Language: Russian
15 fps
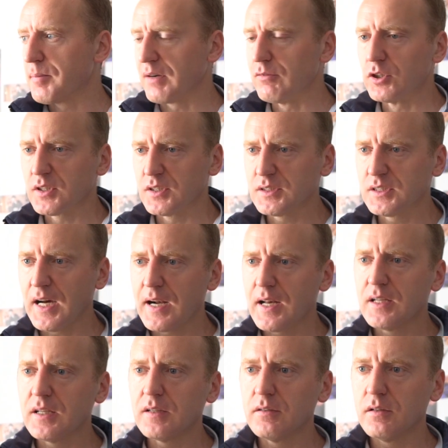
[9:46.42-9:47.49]
проводка
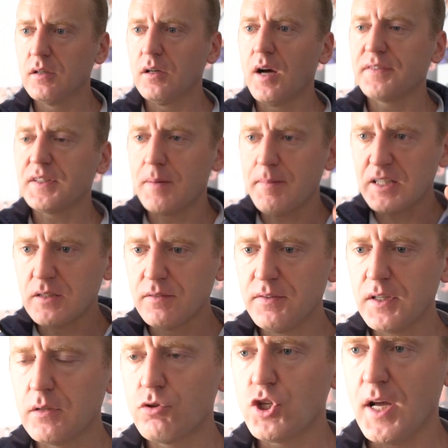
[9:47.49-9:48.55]
старая, э, автоматы
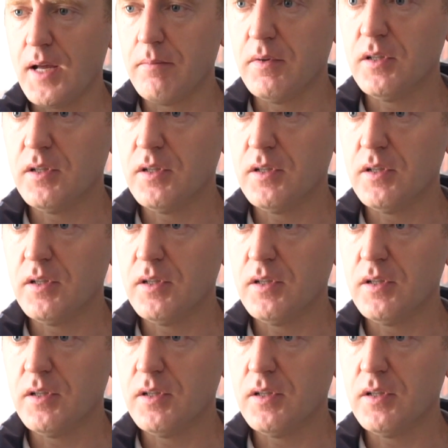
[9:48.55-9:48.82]
выключаем,